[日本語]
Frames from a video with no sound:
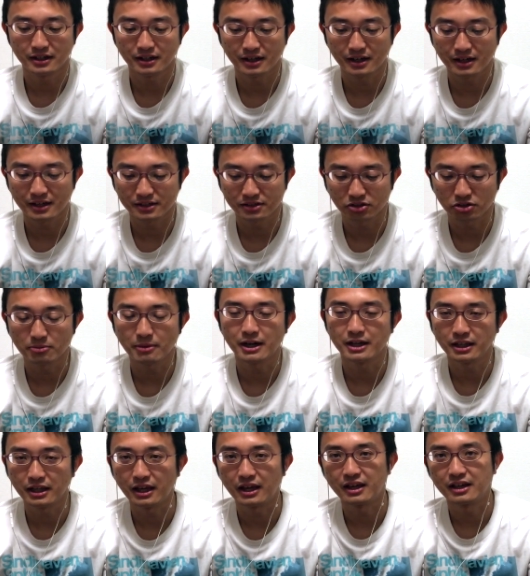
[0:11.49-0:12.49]
えー、その
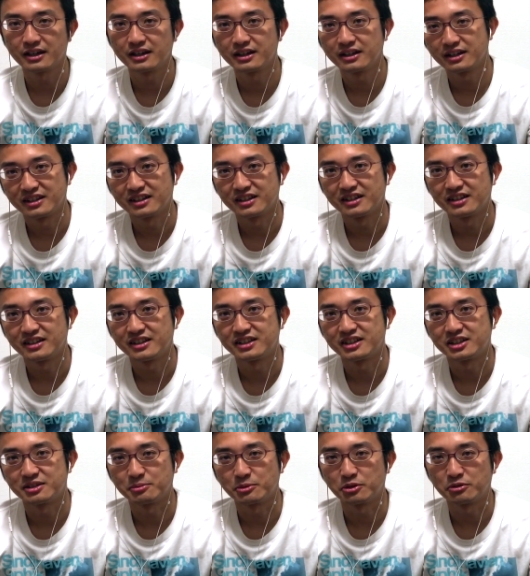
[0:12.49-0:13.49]
前に、
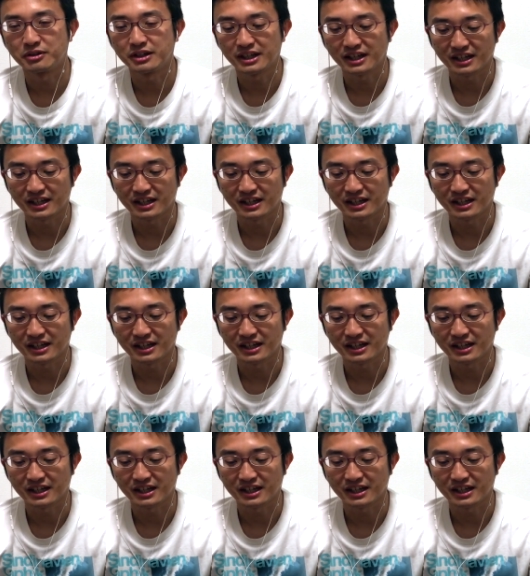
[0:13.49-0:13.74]
質問は